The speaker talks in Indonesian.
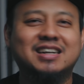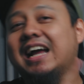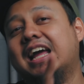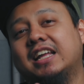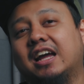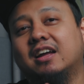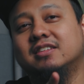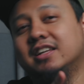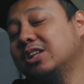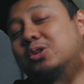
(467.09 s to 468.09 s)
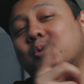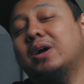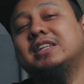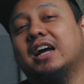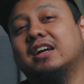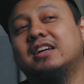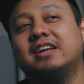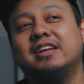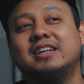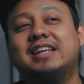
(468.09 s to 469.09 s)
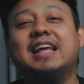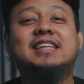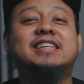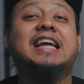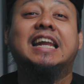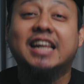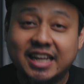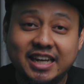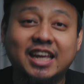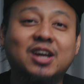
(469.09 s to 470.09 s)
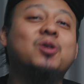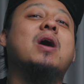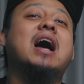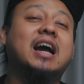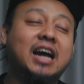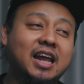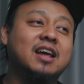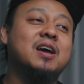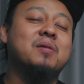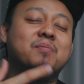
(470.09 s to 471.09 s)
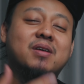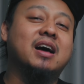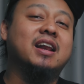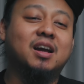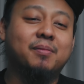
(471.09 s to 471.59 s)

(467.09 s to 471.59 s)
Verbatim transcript: kayaknya jadi tunggu aja di channel ini gue akan beralih